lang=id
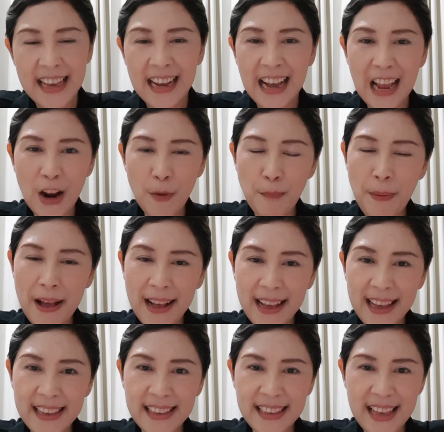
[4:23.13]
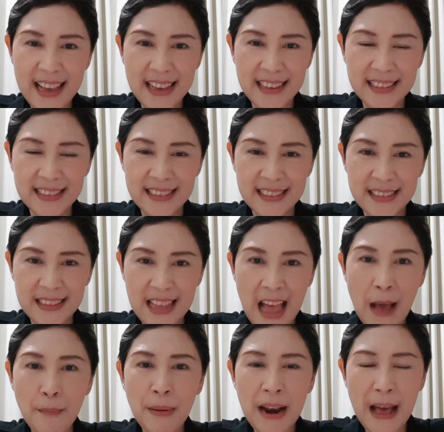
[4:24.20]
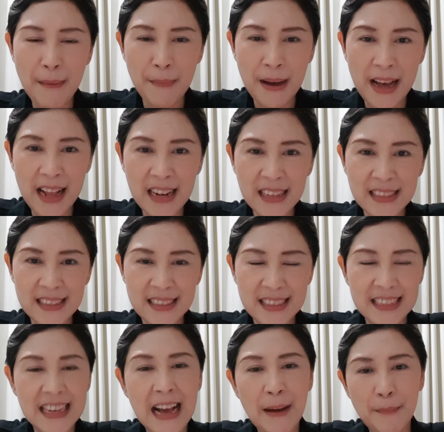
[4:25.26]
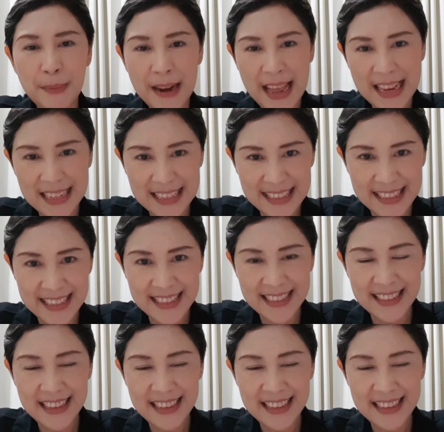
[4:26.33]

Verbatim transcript: Kalau pakai yang abal-abal, nggak berani.